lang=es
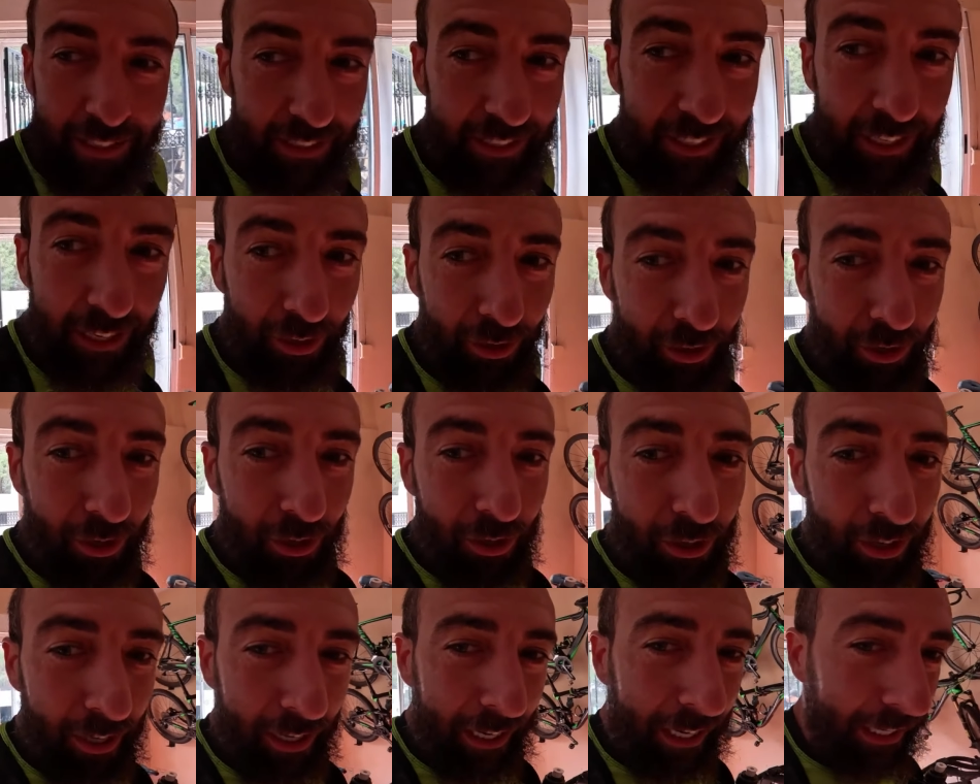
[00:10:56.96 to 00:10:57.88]
De locos lo
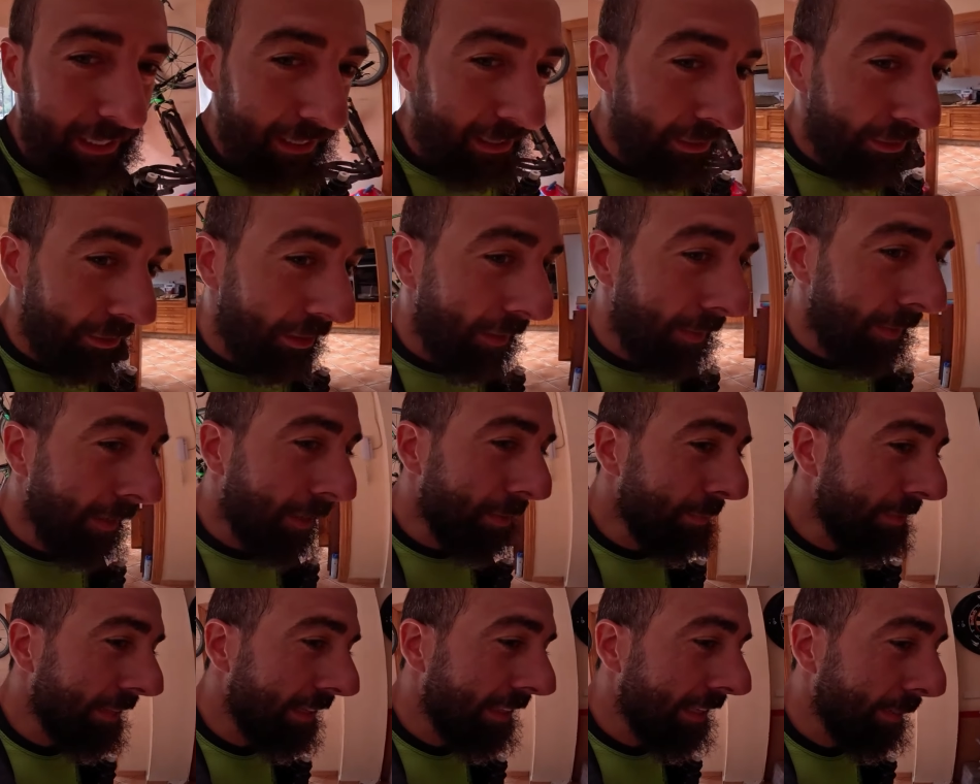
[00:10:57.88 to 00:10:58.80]
de lagartijo, encima
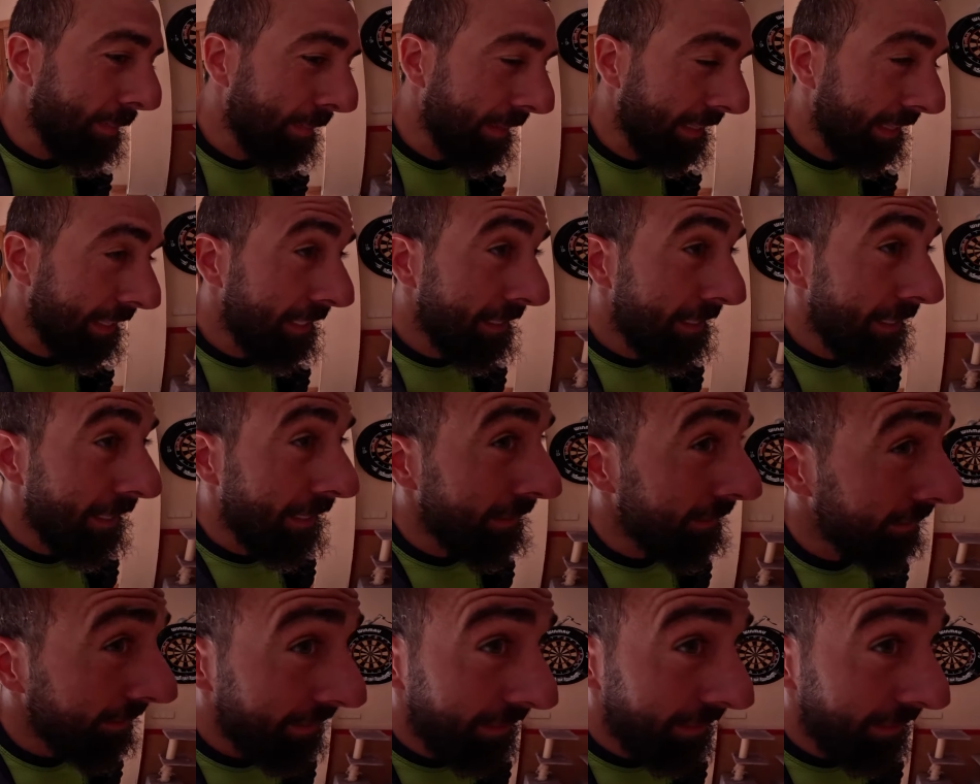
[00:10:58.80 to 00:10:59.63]
con mis zapatillas